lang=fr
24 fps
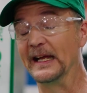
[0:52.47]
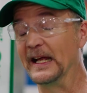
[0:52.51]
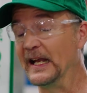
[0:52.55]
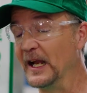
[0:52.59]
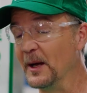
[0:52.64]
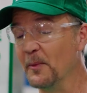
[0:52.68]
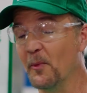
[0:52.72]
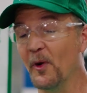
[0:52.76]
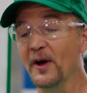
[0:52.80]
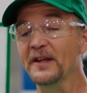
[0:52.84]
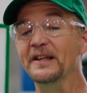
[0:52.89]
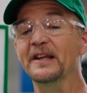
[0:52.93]
Quand
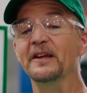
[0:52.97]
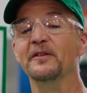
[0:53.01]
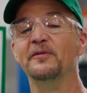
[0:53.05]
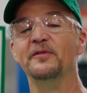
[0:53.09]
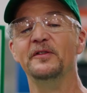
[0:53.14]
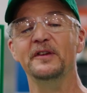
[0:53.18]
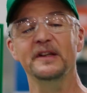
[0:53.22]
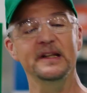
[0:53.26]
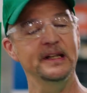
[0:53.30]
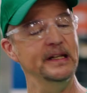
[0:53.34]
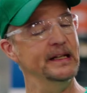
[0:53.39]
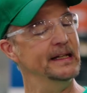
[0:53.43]
la boîte est
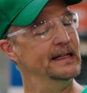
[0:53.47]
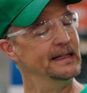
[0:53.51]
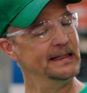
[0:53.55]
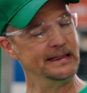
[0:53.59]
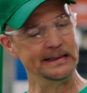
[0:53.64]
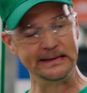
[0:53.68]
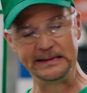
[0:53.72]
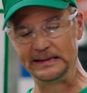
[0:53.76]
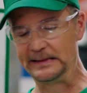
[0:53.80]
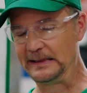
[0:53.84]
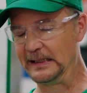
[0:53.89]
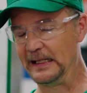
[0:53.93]
finie,
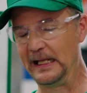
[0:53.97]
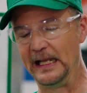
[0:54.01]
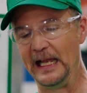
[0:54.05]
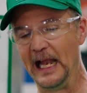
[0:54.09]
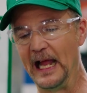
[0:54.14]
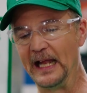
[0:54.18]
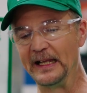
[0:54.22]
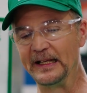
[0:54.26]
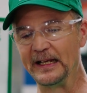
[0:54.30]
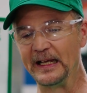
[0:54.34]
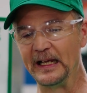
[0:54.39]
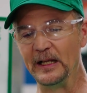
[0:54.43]

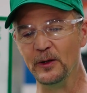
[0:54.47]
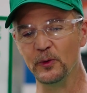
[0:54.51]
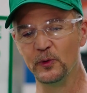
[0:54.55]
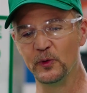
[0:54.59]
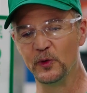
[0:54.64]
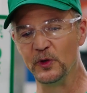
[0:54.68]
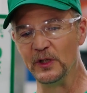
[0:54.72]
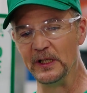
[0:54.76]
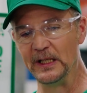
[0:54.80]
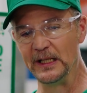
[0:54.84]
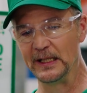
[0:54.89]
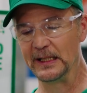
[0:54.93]
la drill
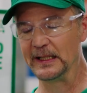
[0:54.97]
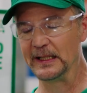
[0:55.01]
aussi.